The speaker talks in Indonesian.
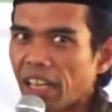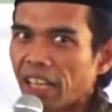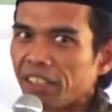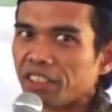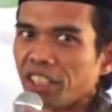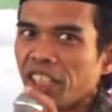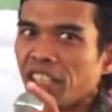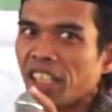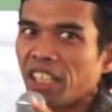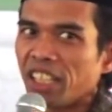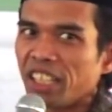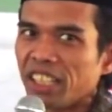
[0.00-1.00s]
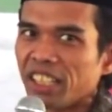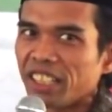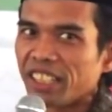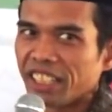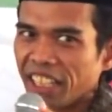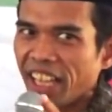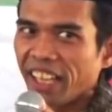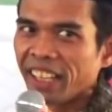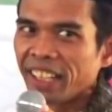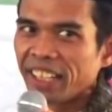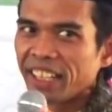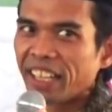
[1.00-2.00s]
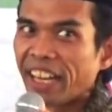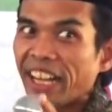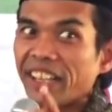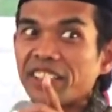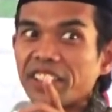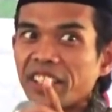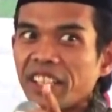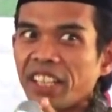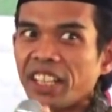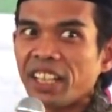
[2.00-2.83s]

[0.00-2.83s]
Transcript: Nanti, ingat, nanti,